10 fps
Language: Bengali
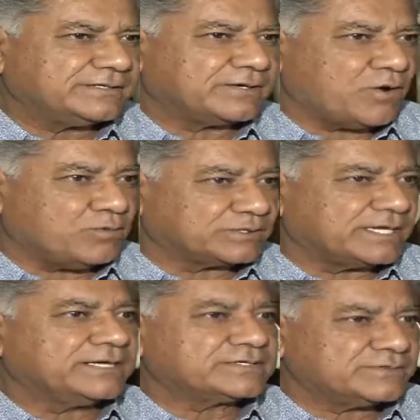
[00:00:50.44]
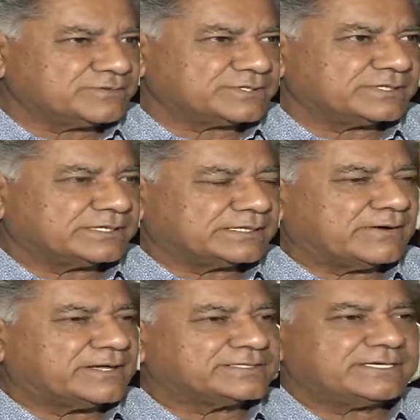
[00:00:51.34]
যে ক্ষমতা ইলেকশন কমিশন
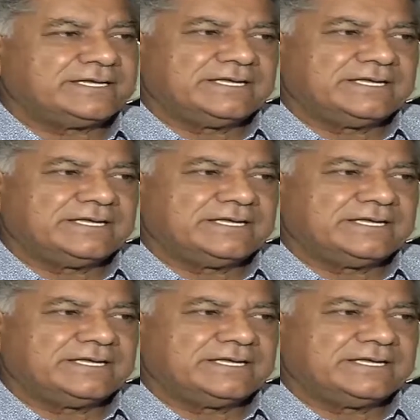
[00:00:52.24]
দেওয়া আছে